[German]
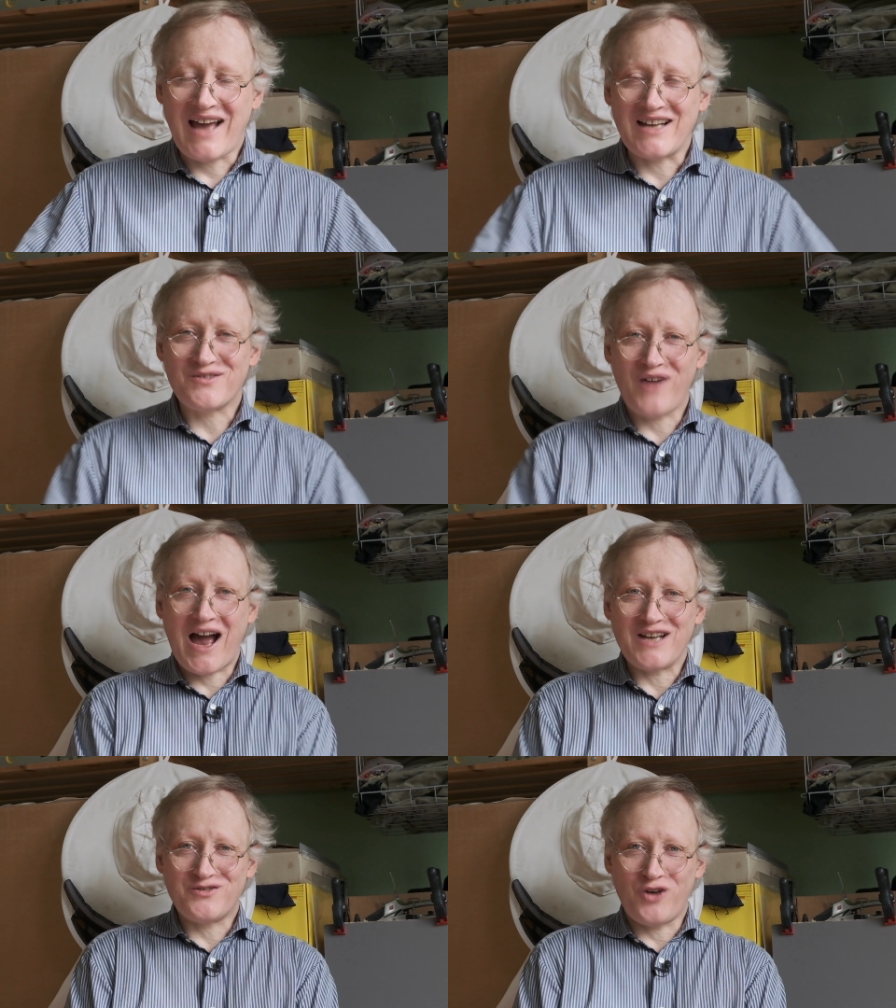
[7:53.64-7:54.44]
Das
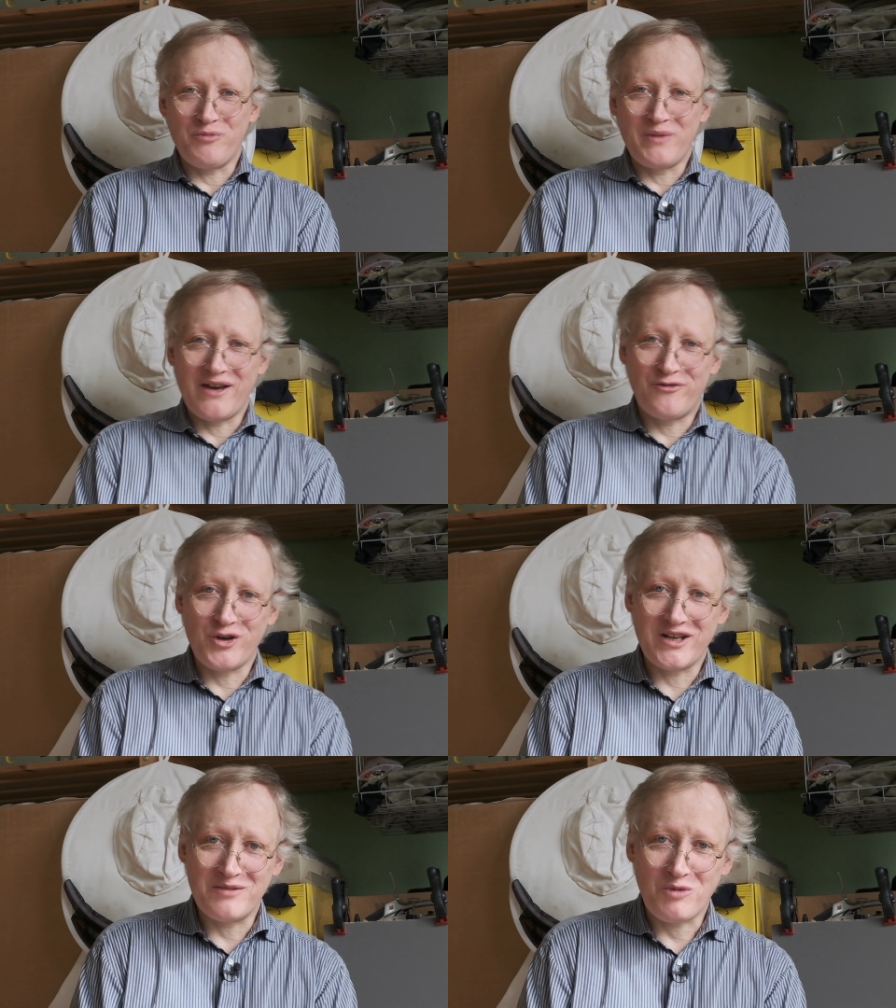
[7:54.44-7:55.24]
war's von mir
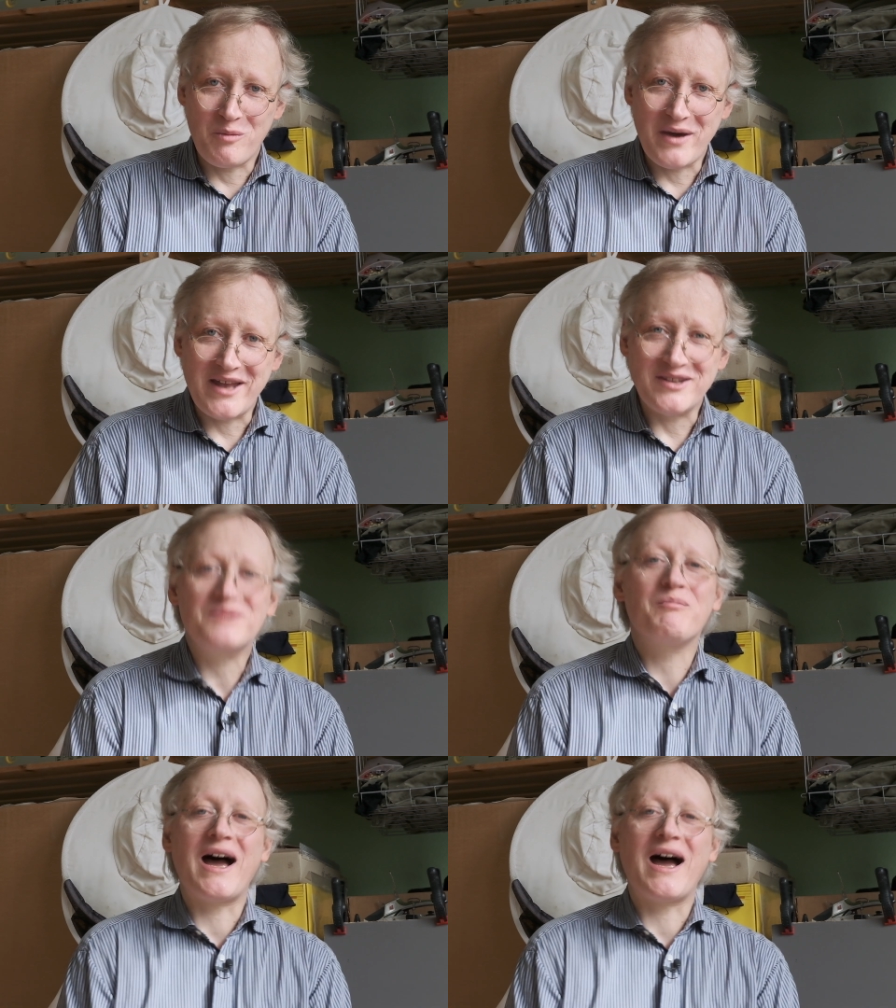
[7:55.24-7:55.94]
für den Moment.